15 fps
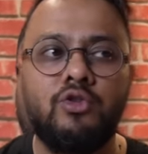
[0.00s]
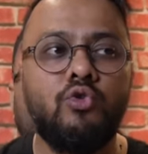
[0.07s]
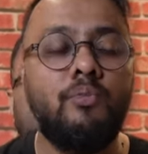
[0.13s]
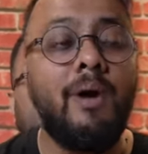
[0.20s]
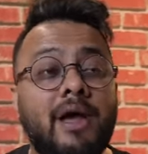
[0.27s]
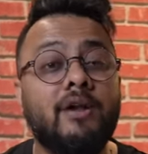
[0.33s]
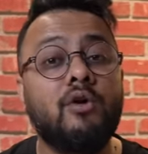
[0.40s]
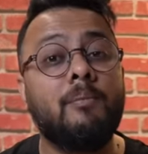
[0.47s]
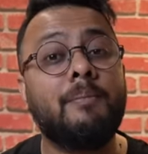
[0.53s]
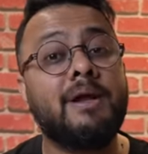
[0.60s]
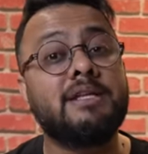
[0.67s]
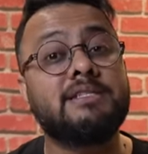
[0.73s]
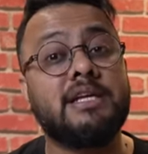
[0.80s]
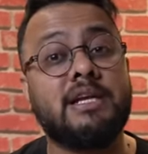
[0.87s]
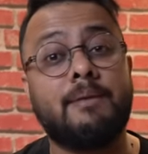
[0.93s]
দুবাইয়ের
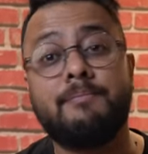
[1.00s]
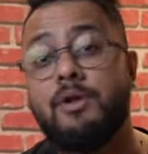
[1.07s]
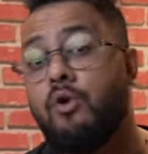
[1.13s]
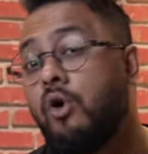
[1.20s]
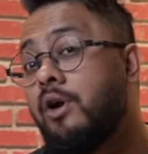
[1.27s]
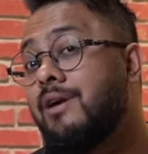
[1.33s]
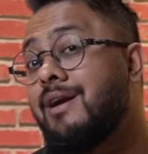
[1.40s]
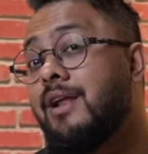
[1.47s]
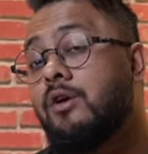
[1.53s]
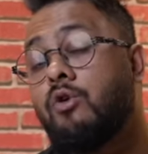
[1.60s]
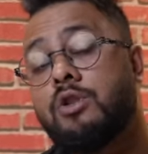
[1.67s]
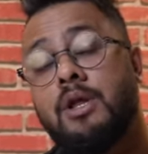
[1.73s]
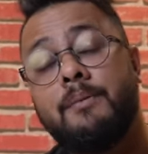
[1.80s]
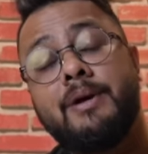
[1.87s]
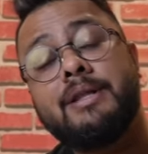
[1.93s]
কোম্পানি সেট আপনি অলরেডি
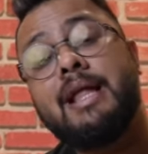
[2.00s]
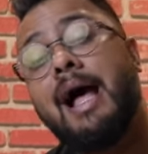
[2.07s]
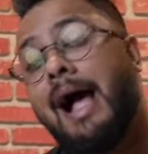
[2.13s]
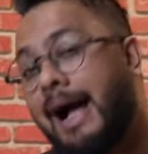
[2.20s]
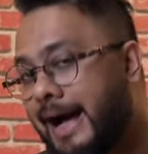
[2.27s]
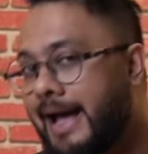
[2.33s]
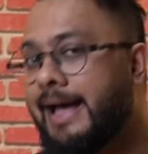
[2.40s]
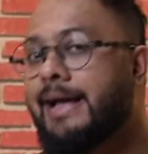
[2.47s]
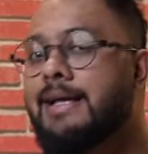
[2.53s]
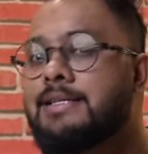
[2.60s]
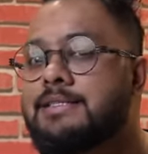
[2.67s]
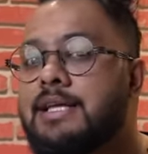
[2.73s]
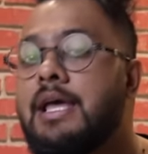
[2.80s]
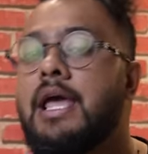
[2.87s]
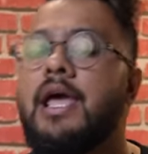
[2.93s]
কথাবার্তা আগায়
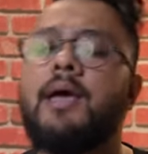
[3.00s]
গেছে